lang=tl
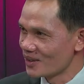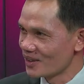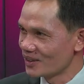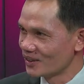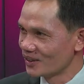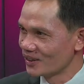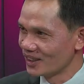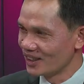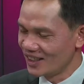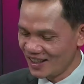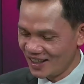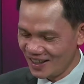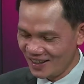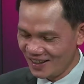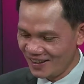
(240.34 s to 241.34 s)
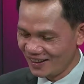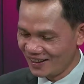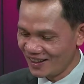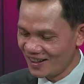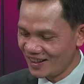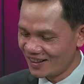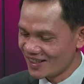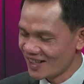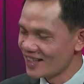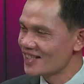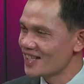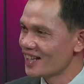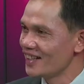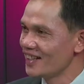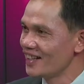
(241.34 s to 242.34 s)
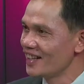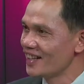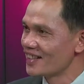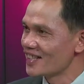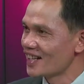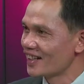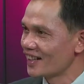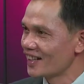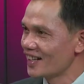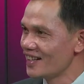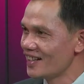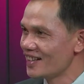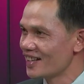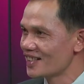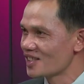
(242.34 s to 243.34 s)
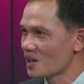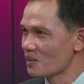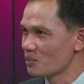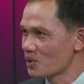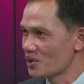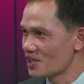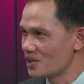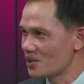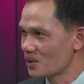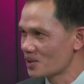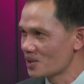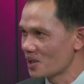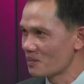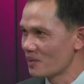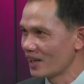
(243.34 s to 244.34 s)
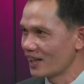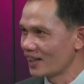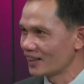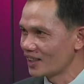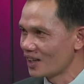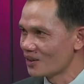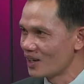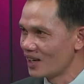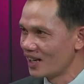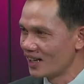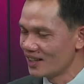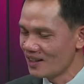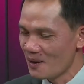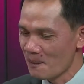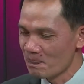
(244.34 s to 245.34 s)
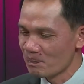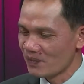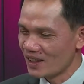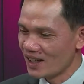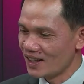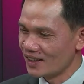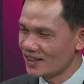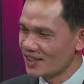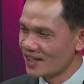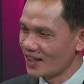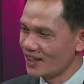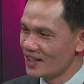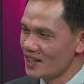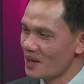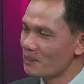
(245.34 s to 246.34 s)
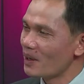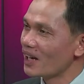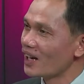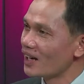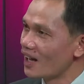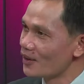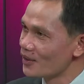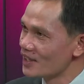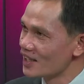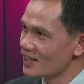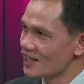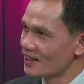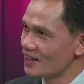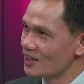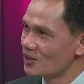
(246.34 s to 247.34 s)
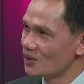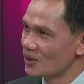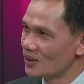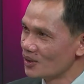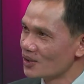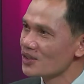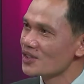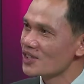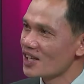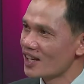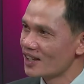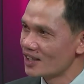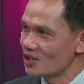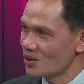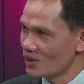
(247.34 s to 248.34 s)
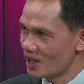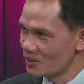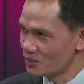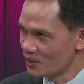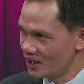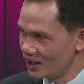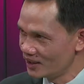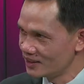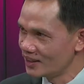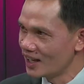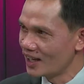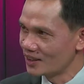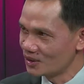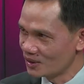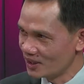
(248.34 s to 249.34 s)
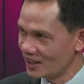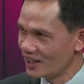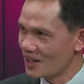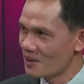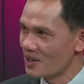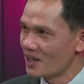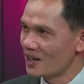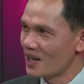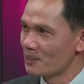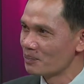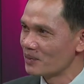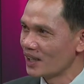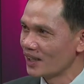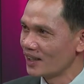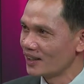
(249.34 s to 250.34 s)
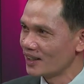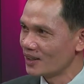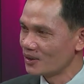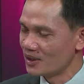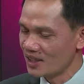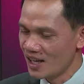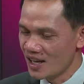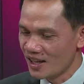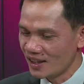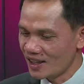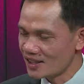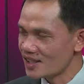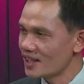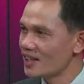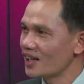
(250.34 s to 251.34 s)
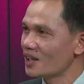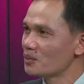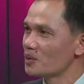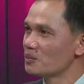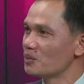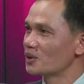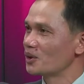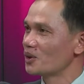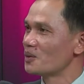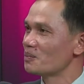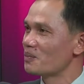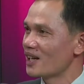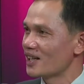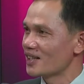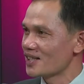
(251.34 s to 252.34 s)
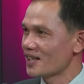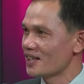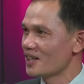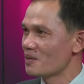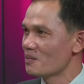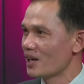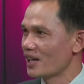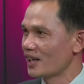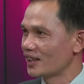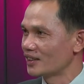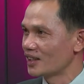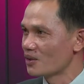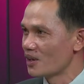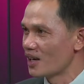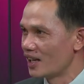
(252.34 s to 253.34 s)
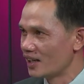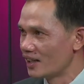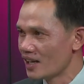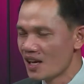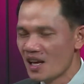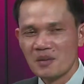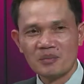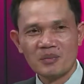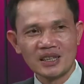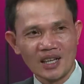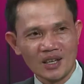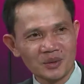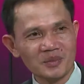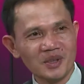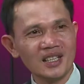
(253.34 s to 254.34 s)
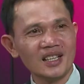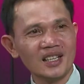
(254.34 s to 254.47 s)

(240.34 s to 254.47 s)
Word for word: tungod kay nagasaysay ini sang kalainan sang posisyon sa mga katawhan kag sang iya pananaw iya sang Ginoo sa natural world nga aton ginahamtangan karon kag sa iya kabubuton para sa iya mga katawhan mm. matahom ini